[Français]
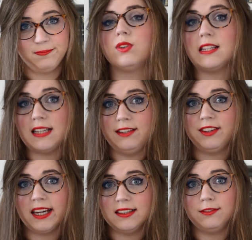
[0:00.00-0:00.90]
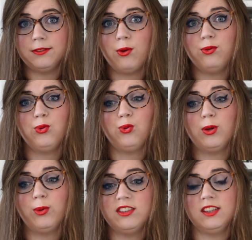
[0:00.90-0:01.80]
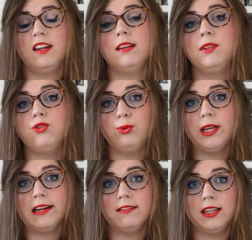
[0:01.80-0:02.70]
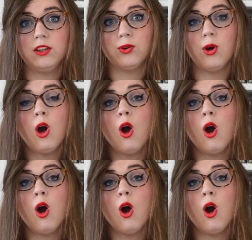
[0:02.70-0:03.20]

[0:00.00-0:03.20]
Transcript: C'est un livre très différent de ce à quoi j'étais habituée avec euh,